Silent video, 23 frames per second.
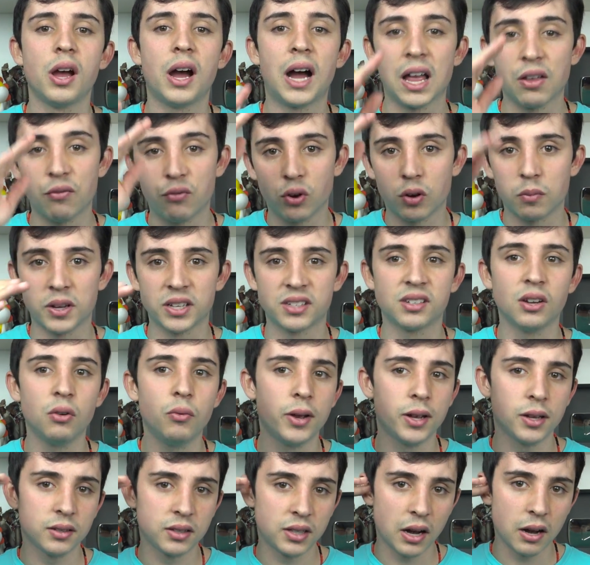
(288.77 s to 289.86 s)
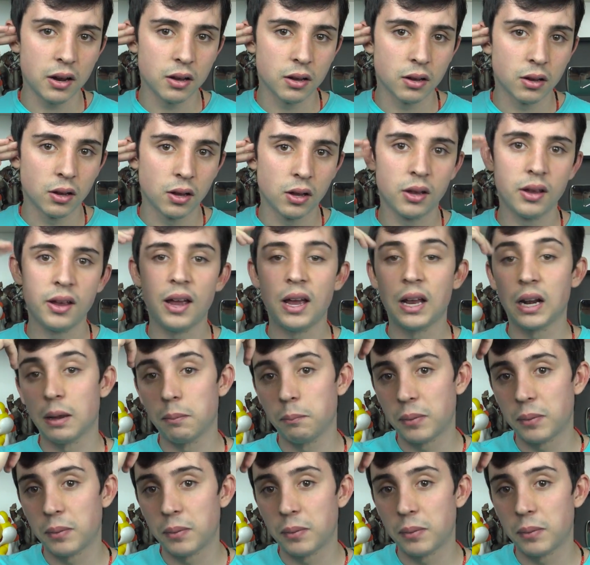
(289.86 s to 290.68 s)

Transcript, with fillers: A informação entra, ela